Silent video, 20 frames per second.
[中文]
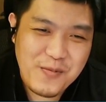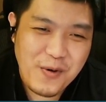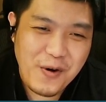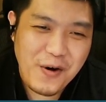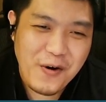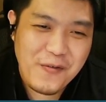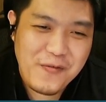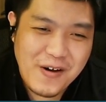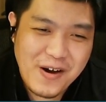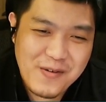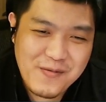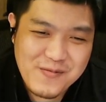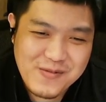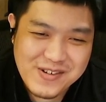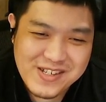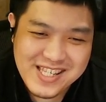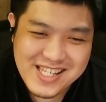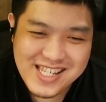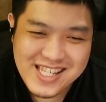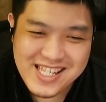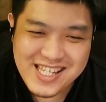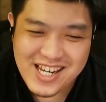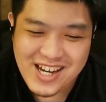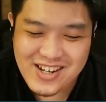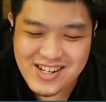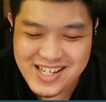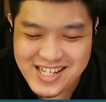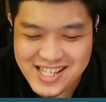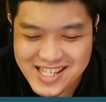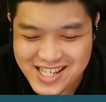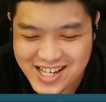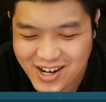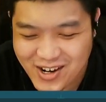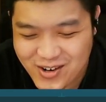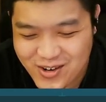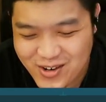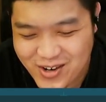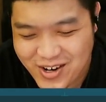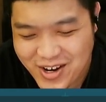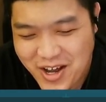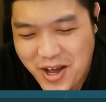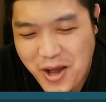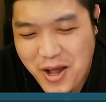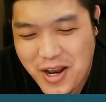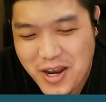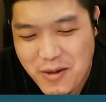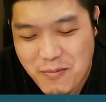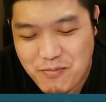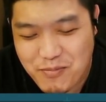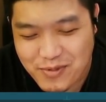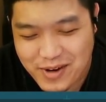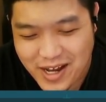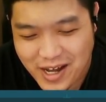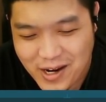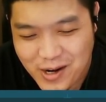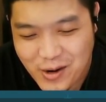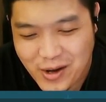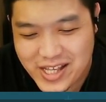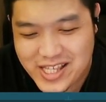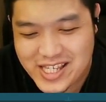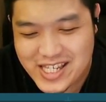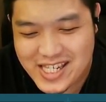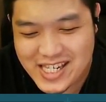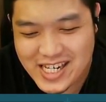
模仿，不是叫你超越，你不要乱